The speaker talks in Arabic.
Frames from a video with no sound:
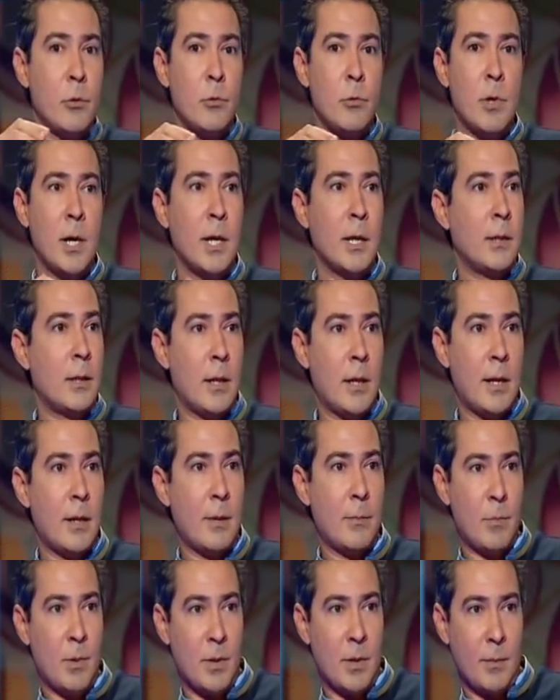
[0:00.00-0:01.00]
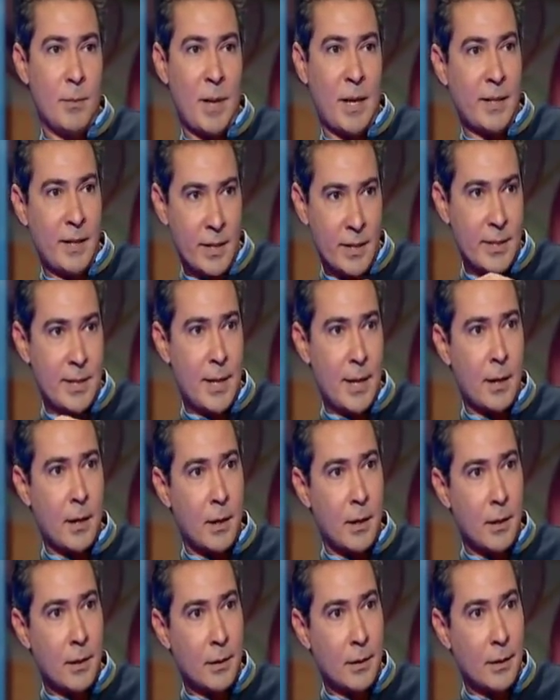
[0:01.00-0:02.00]
له هات بعد اذنك
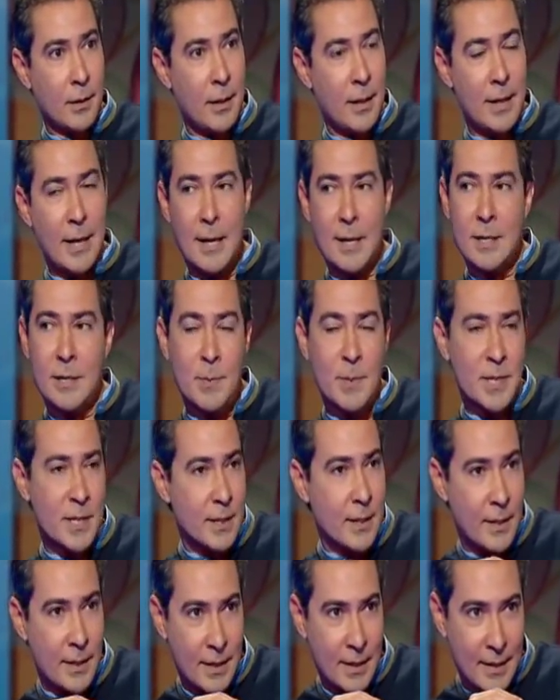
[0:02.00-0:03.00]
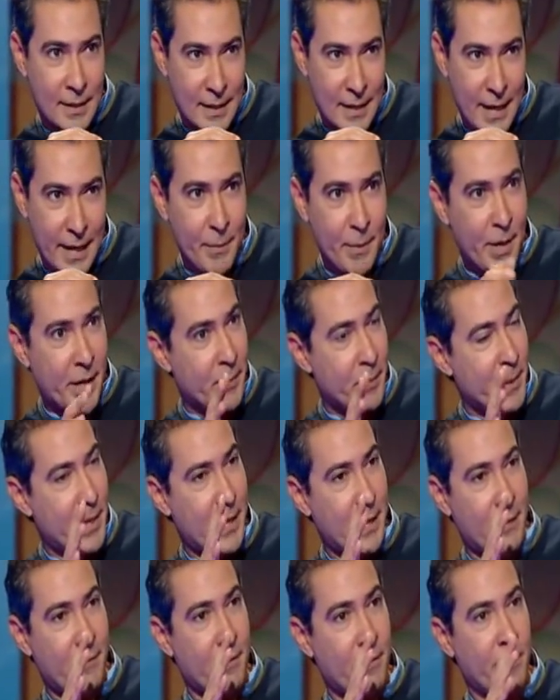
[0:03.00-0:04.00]
انا عايز بس اللعيبه
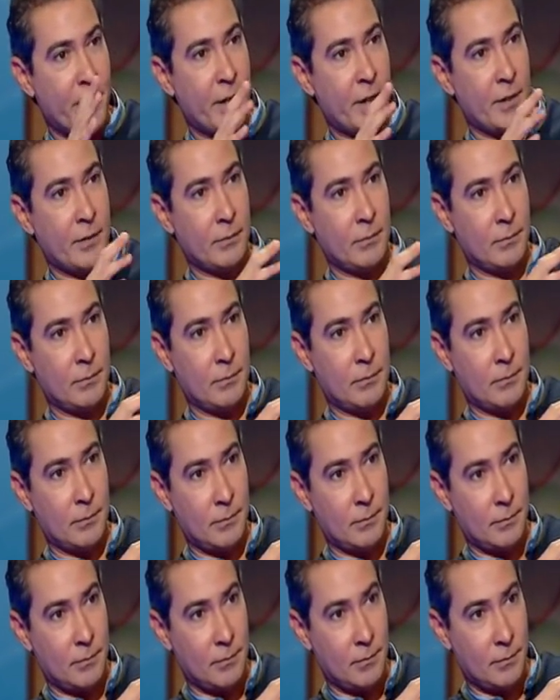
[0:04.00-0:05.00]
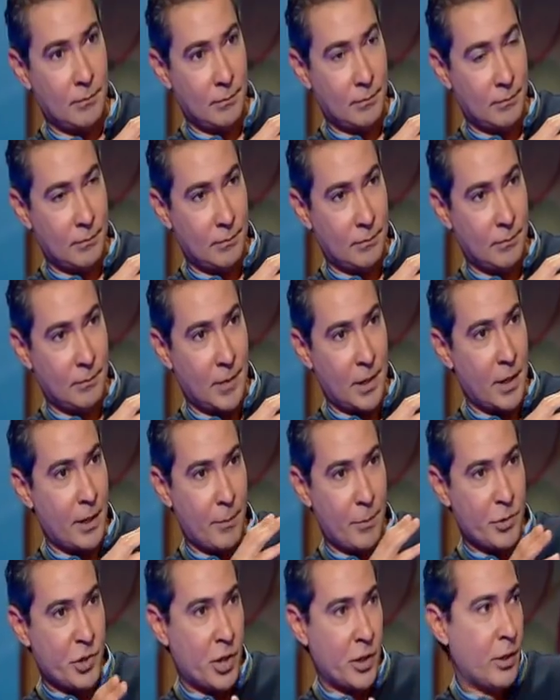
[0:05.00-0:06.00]
الكبيره اللي في الفرقه امم
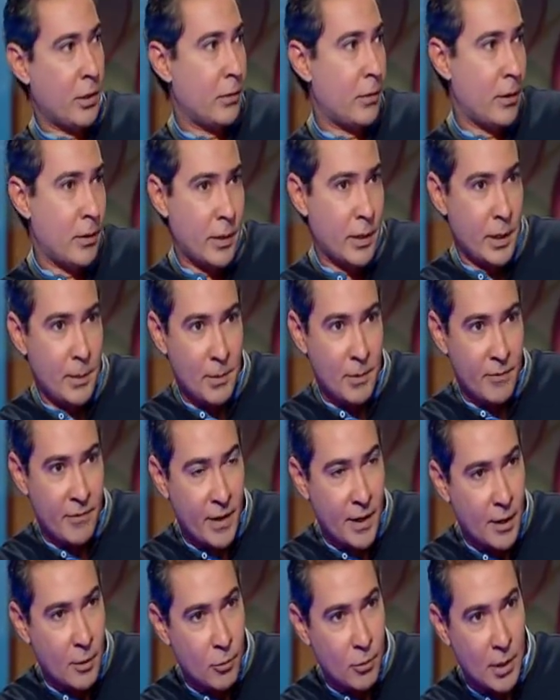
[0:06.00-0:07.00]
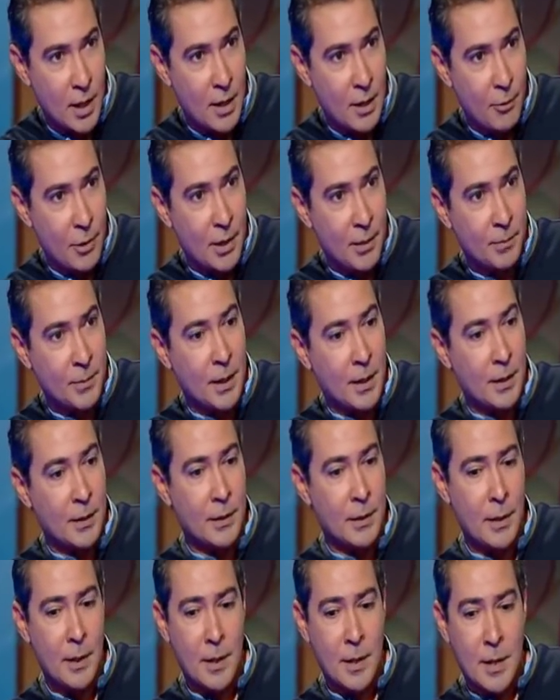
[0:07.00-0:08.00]
احنا مش هنقدر نجيب صح. الفرقه كلها ولا بتاع
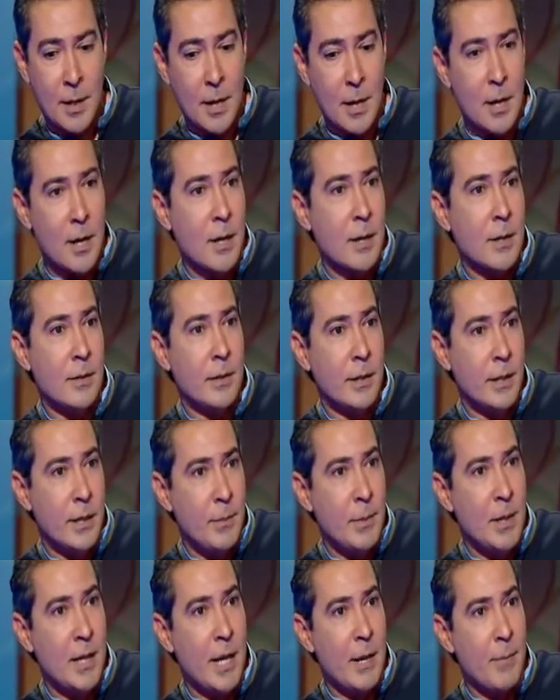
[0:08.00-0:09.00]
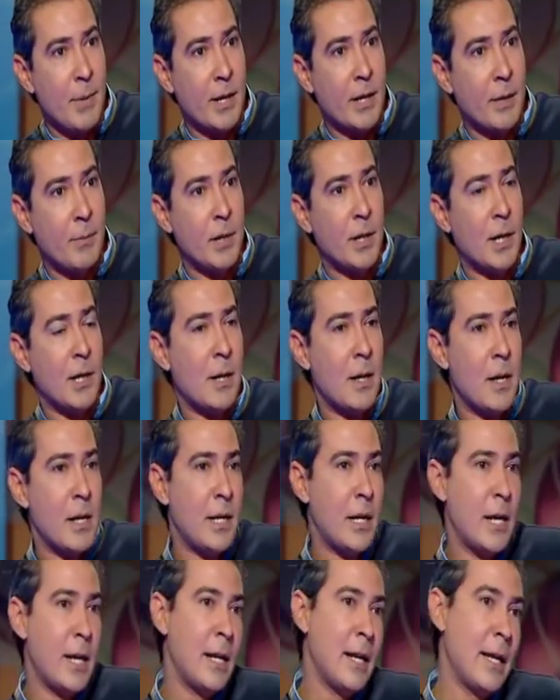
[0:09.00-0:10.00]
كده نجيب اللعيبه الكبيره
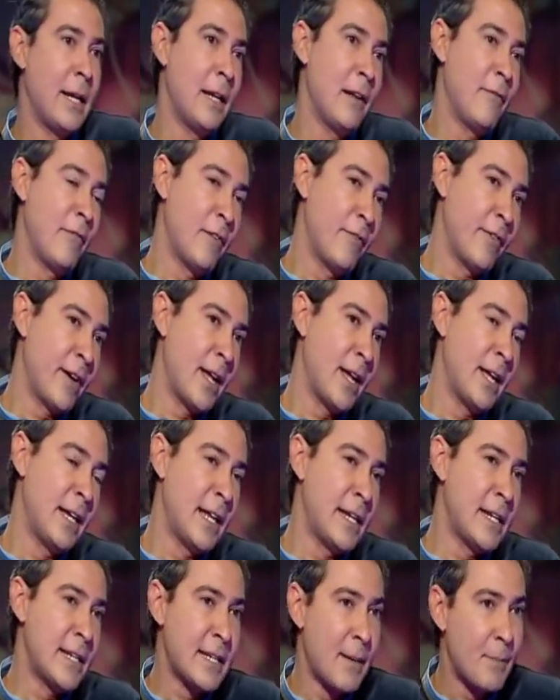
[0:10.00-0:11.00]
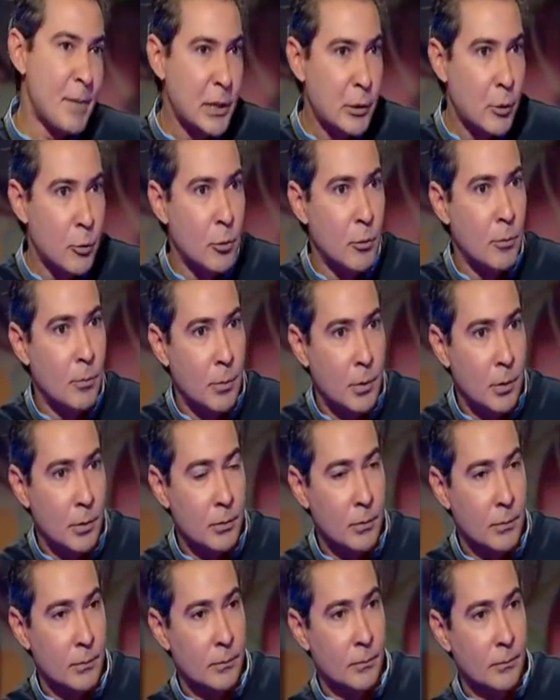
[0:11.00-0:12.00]
اللي في الفرقه اللي انا زميلتهم
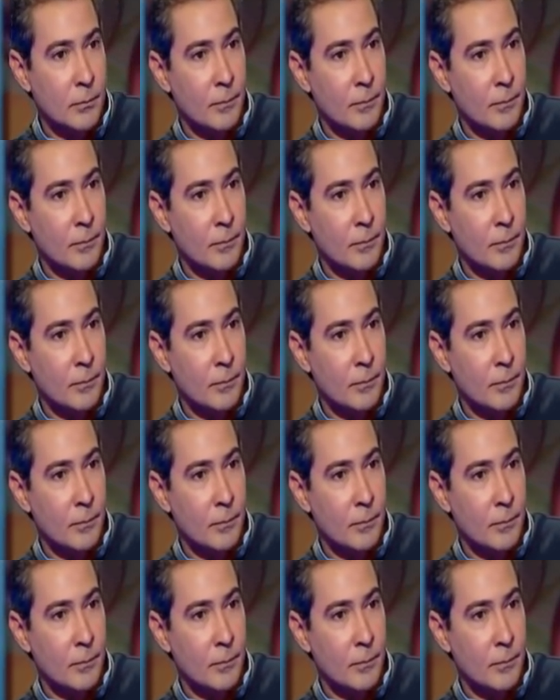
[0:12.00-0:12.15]
امم